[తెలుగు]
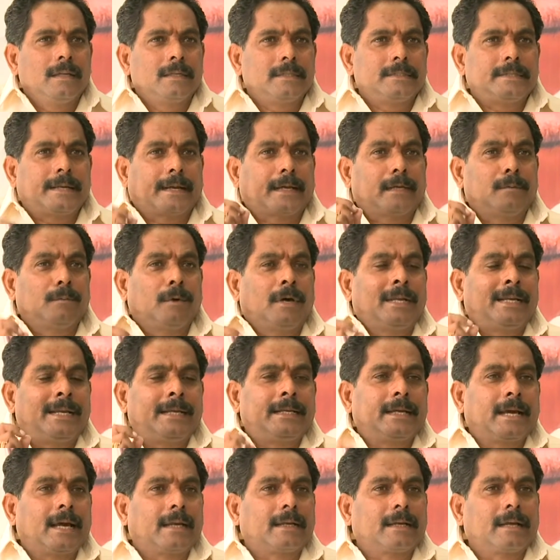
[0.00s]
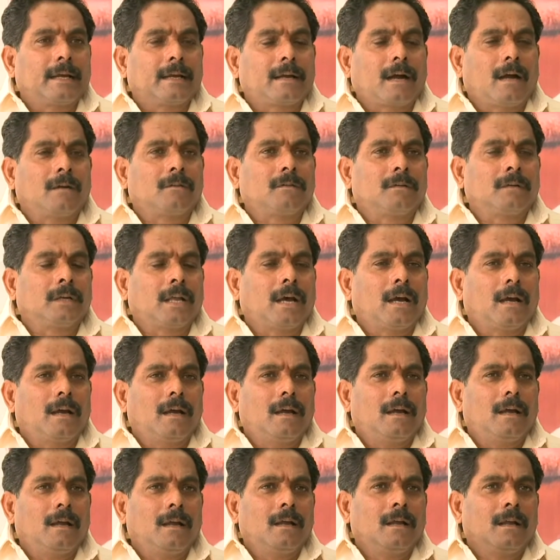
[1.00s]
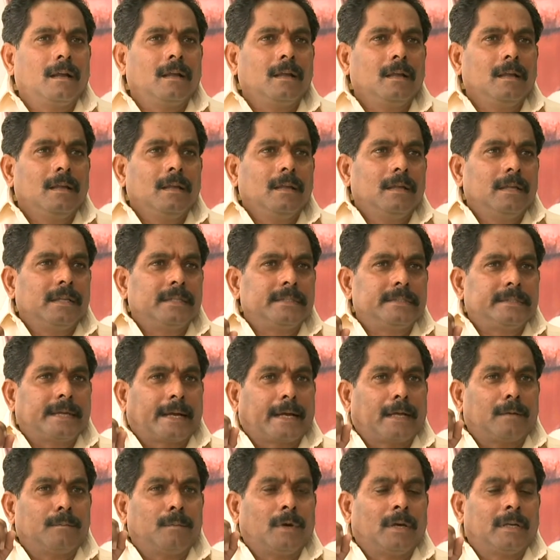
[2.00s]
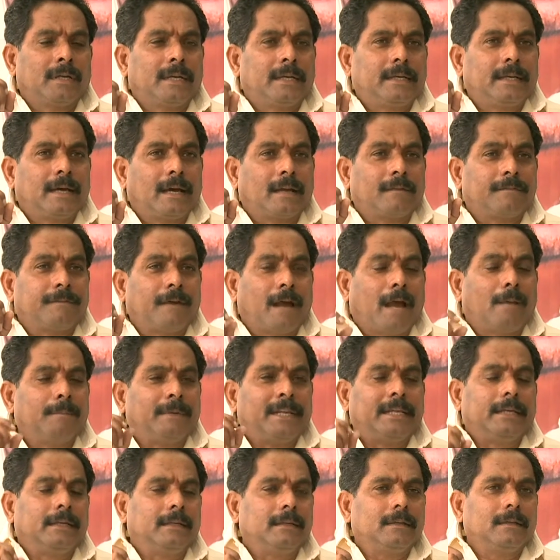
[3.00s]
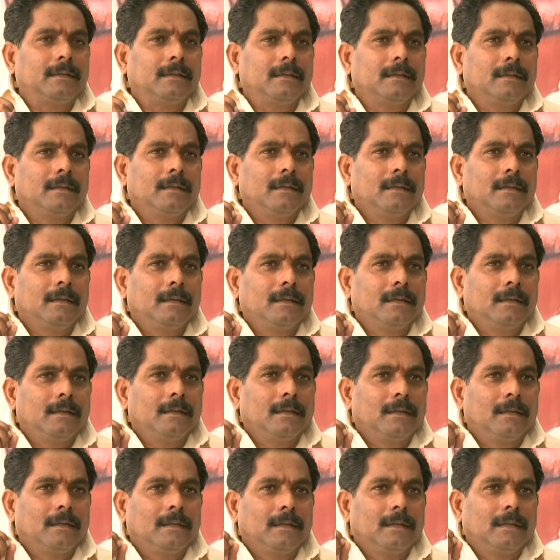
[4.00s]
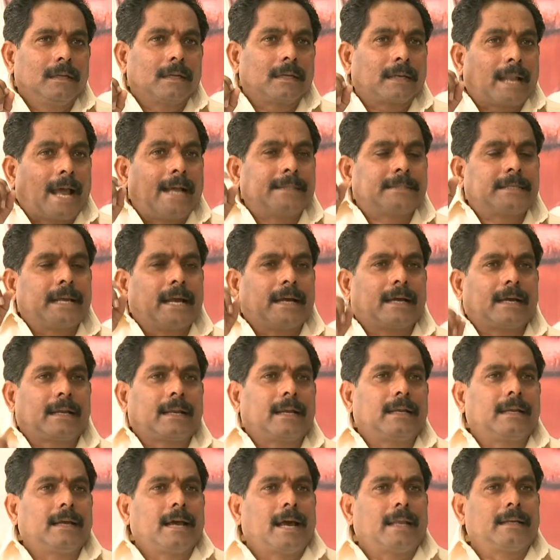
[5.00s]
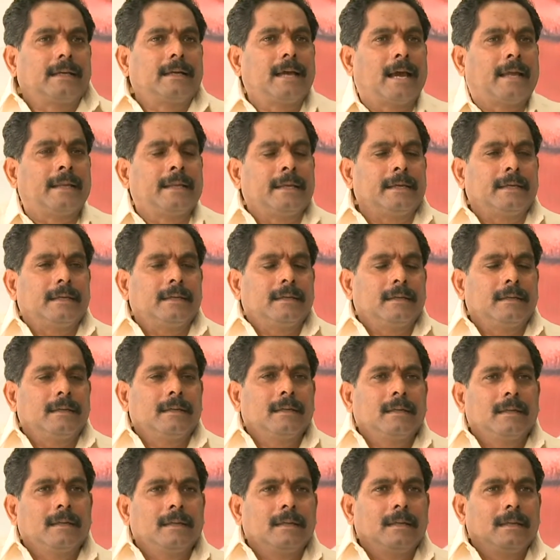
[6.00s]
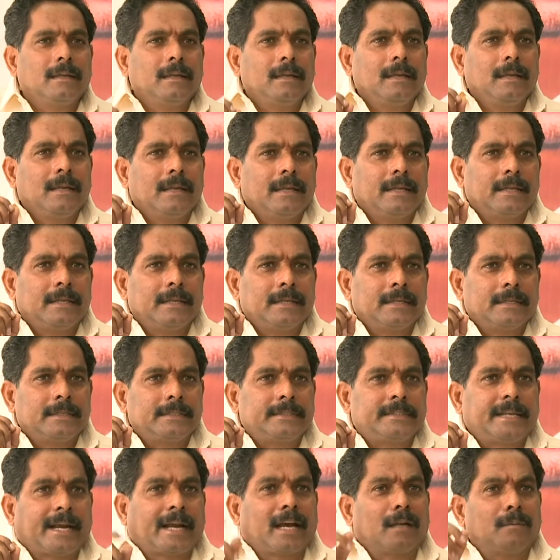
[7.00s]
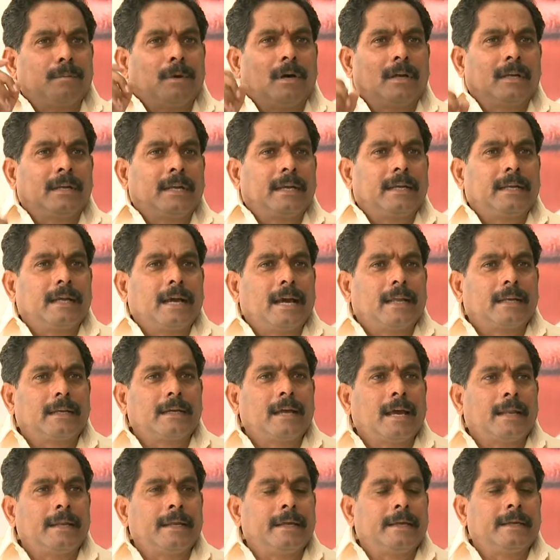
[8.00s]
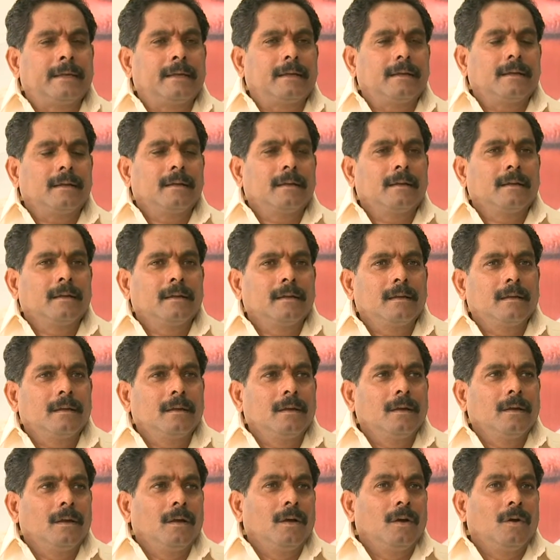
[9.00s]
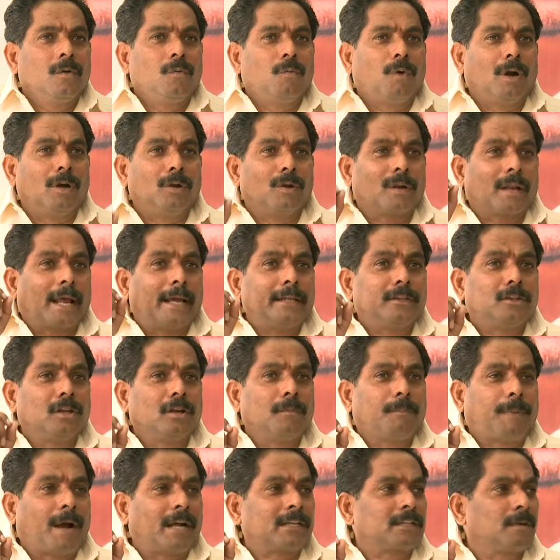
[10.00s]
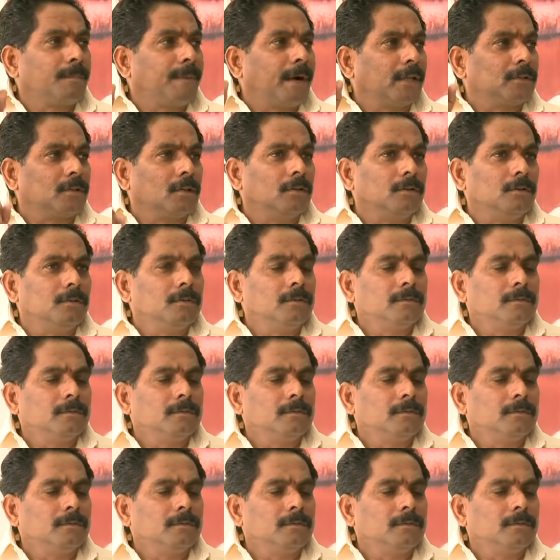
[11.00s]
జగన్మోహన్ రెడ్డి గారికే కాకుండా జగన్మోహన్ రెడ్డి గారి ఫ్యామిలీ రాజశేఖర రెడ్డి గారికి కానీ జగన్మోహన్ రెడ్డి గారికి కానీ వాళ్ళు రైతులు పక్షపాతులు